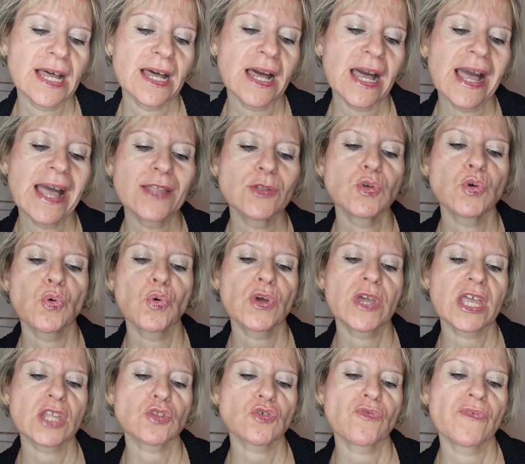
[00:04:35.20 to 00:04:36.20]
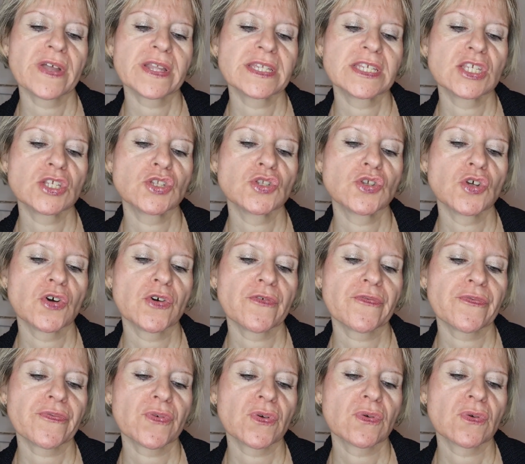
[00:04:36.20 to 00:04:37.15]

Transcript: à 1,99€.